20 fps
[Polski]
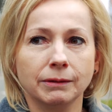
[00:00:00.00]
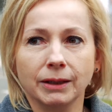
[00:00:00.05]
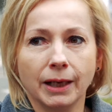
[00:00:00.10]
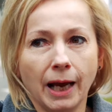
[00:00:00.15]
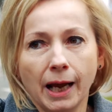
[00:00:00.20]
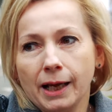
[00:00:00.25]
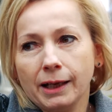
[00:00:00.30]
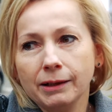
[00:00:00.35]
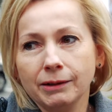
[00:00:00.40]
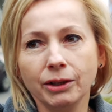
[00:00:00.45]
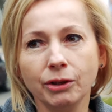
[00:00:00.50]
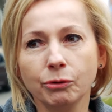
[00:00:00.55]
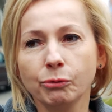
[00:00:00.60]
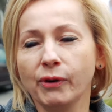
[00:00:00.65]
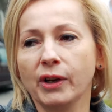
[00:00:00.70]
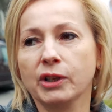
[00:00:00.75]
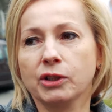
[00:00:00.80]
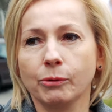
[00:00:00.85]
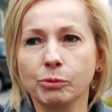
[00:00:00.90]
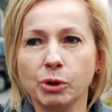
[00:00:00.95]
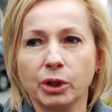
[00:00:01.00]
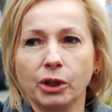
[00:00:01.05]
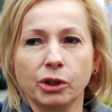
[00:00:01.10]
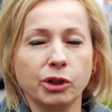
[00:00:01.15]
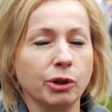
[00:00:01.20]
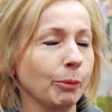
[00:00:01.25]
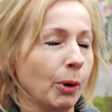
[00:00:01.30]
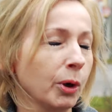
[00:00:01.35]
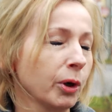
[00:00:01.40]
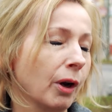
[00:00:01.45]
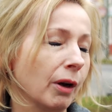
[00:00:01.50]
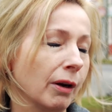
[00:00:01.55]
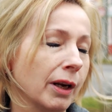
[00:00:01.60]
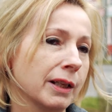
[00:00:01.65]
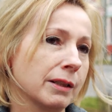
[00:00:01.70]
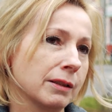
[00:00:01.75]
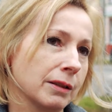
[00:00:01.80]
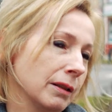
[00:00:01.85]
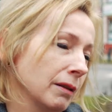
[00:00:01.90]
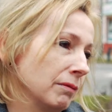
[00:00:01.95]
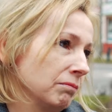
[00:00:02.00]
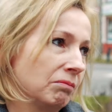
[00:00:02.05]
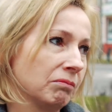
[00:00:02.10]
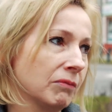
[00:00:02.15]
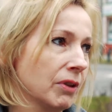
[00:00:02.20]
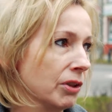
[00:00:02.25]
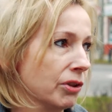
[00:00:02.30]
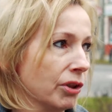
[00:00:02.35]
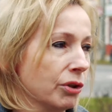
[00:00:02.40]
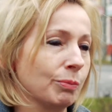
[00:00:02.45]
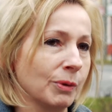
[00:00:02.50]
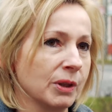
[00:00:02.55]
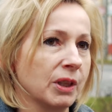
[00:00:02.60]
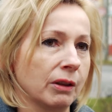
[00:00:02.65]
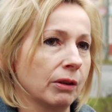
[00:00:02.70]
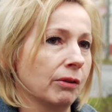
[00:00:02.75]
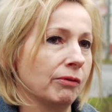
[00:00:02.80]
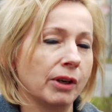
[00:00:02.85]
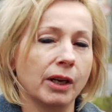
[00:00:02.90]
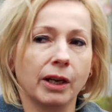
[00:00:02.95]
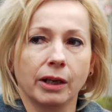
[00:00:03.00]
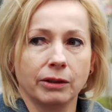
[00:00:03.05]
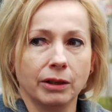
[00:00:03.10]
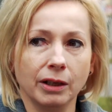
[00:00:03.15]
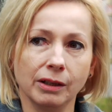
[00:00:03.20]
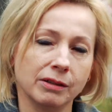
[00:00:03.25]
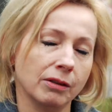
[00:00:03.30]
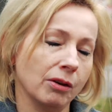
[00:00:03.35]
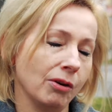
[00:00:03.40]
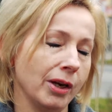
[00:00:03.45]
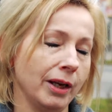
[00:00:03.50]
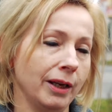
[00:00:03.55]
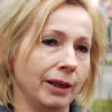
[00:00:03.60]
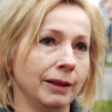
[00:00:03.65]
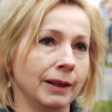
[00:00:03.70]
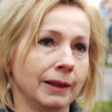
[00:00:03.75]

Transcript: Ja i uważam, że też i moi koledzy jesteśmy zadowoleni. Jest okej.